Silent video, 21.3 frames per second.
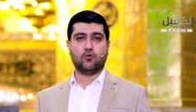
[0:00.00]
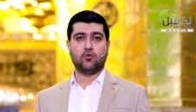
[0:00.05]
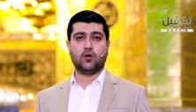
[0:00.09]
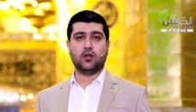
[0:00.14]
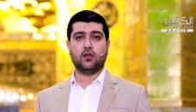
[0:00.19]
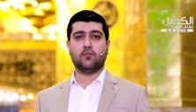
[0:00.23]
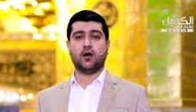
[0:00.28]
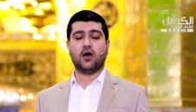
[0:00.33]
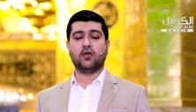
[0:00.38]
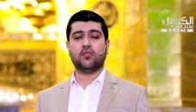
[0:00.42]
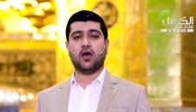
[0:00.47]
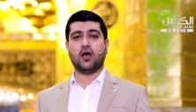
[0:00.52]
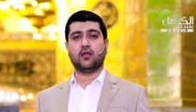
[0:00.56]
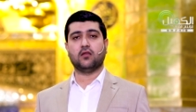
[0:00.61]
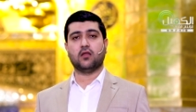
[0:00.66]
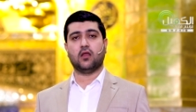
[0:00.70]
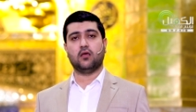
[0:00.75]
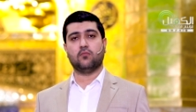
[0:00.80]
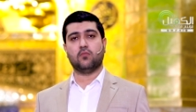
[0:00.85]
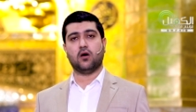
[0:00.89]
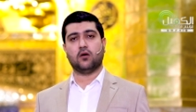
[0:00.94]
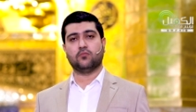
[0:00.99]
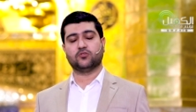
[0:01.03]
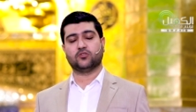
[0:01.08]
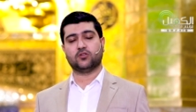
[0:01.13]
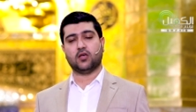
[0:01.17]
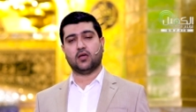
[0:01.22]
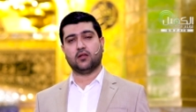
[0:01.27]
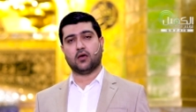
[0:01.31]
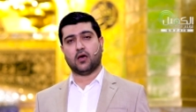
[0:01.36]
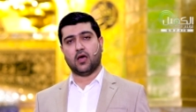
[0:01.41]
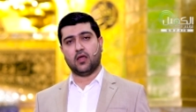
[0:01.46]
ولماذا أن الإمام
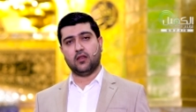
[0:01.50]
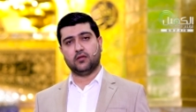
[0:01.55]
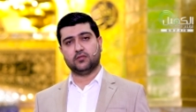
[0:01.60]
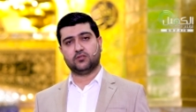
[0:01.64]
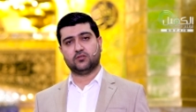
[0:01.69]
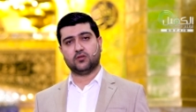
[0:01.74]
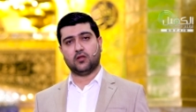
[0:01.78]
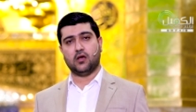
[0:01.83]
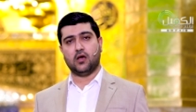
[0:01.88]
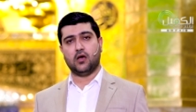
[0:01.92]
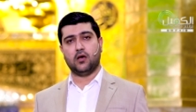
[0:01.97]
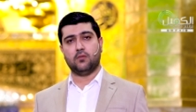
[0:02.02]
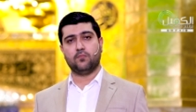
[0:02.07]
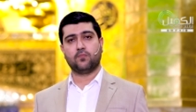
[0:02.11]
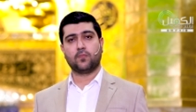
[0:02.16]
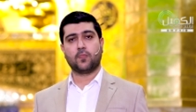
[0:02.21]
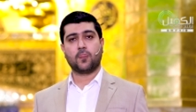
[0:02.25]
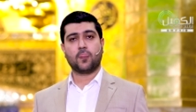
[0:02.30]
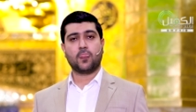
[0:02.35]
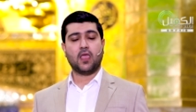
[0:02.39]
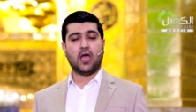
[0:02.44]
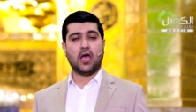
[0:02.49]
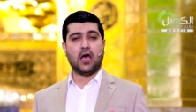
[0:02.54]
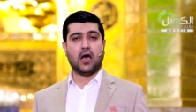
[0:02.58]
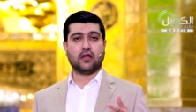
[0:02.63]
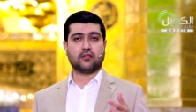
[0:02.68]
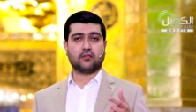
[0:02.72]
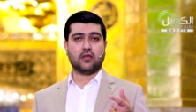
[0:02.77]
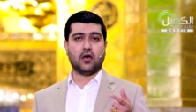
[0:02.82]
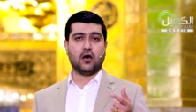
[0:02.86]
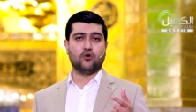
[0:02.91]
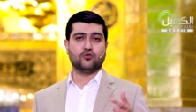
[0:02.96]
الصادق عليه السلام
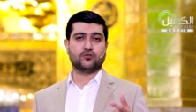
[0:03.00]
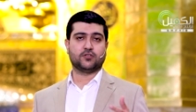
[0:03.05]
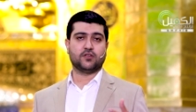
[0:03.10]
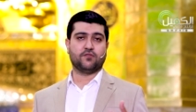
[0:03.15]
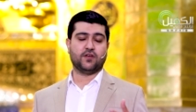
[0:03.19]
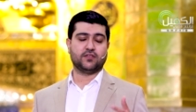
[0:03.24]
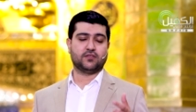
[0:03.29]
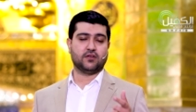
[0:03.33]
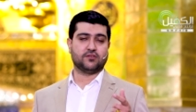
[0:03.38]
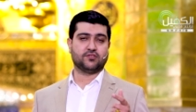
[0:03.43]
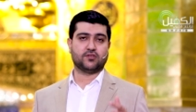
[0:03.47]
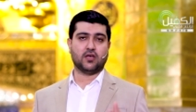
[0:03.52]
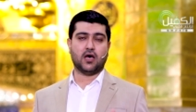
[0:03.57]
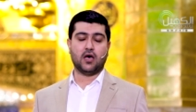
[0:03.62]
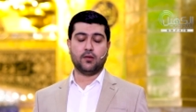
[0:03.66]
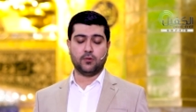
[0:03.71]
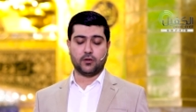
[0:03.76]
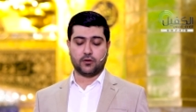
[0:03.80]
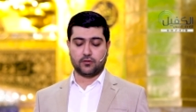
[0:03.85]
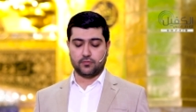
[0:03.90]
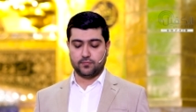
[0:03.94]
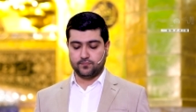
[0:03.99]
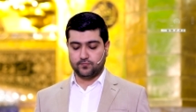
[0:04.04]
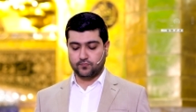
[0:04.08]
أعطاه صفة الصابر